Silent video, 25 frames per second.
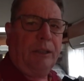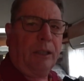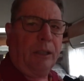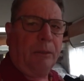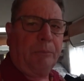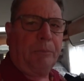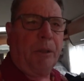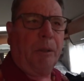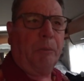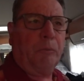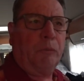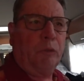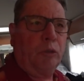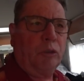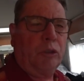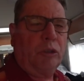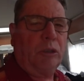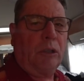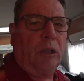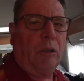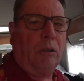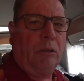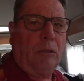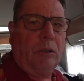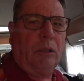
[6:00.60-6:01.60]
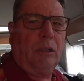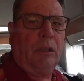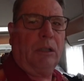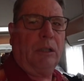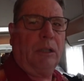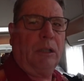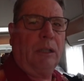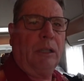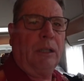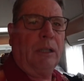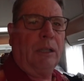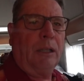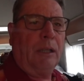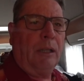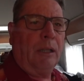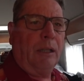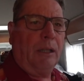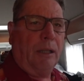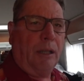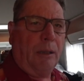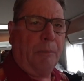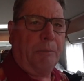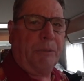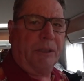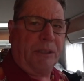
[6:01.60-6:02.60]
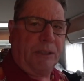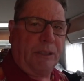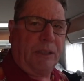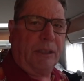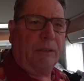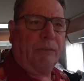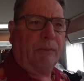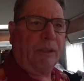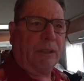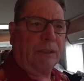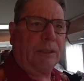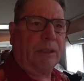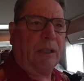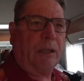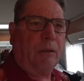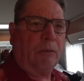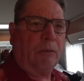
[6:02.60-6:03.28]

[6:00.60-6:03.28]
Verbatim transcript: dann beim Duschen auch ein bisschen Wasser